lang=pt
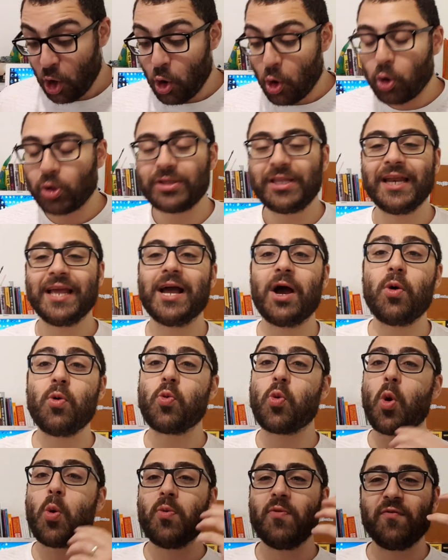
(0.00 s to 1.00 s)
Rodrigão,
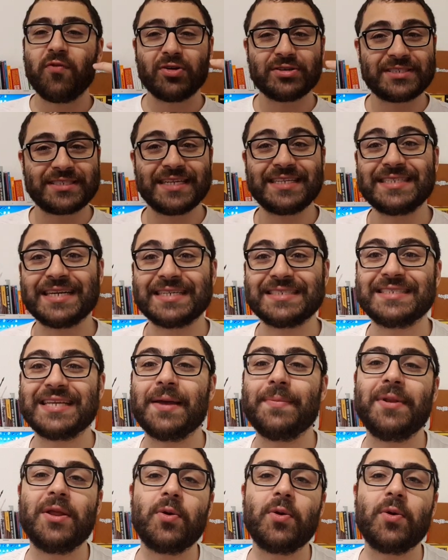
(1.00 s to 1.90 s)
como vocês já sabem,